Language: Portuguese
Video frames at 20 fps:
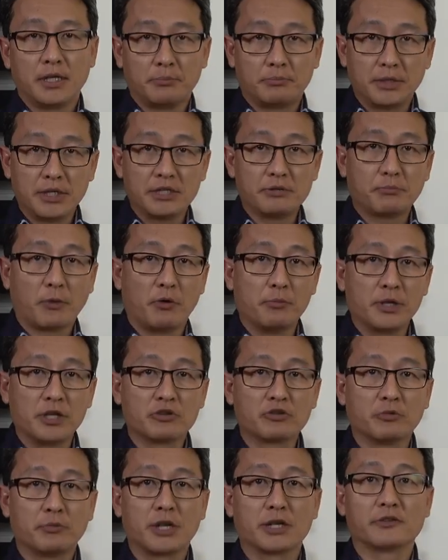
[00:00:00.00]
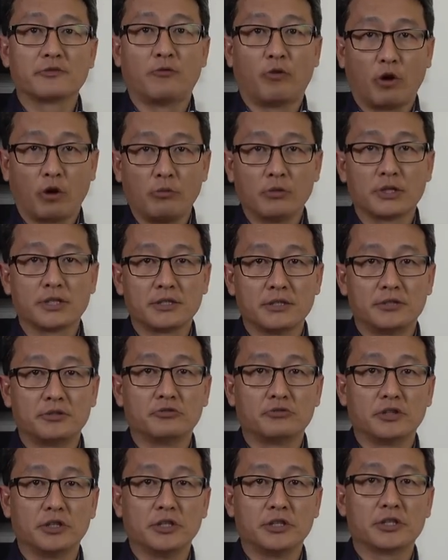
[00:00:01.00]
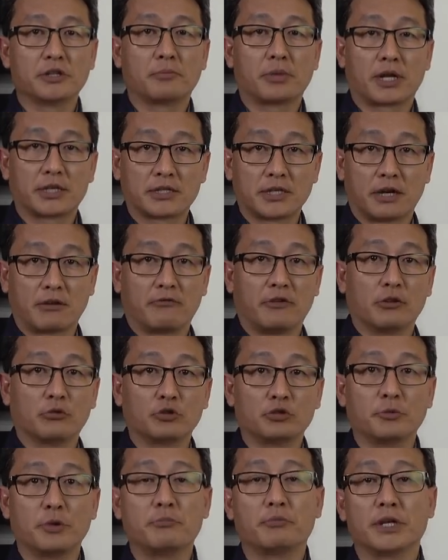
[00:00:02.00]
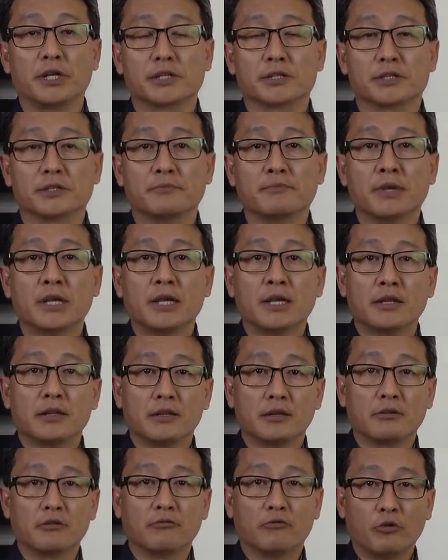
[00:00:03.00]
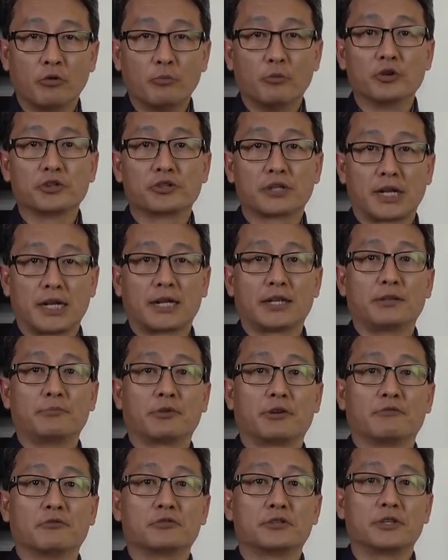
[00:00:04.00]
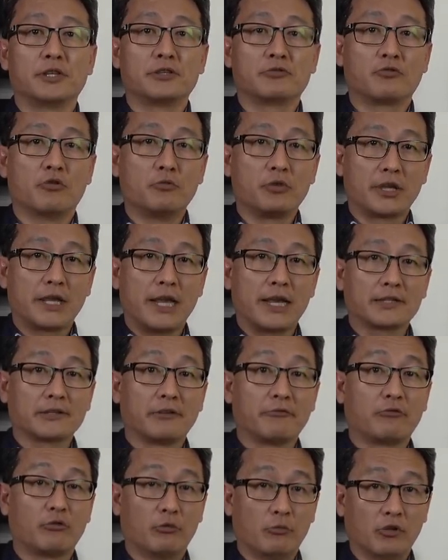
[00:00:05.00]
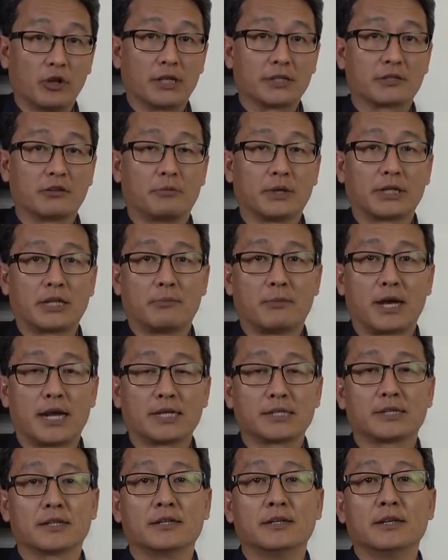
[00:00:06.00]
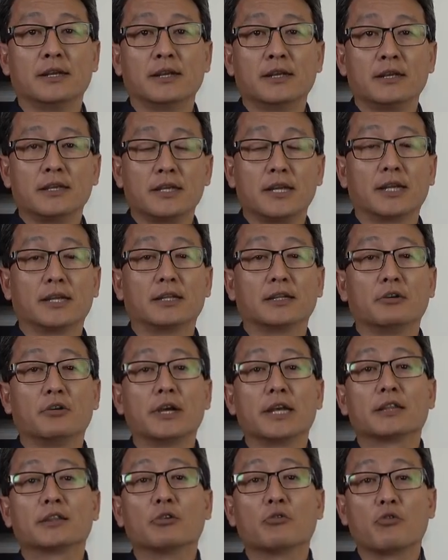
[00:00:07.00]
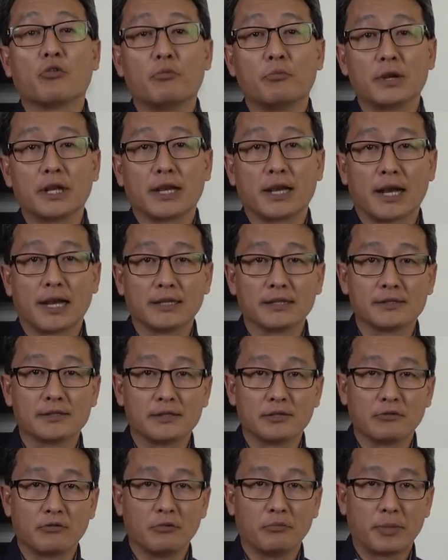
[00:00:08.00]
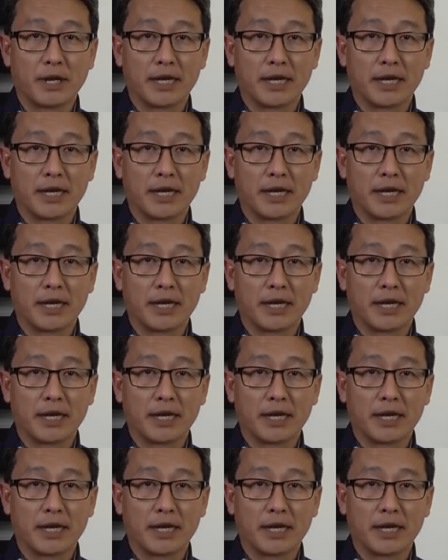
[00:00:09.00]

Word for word: e principalmente sobre as fórmulas que se utiliza para achar o valor de uma empresa. Então eu vou mostrar aqui para vocês como que é essa formulação matemática e ela não é tão complicada assim como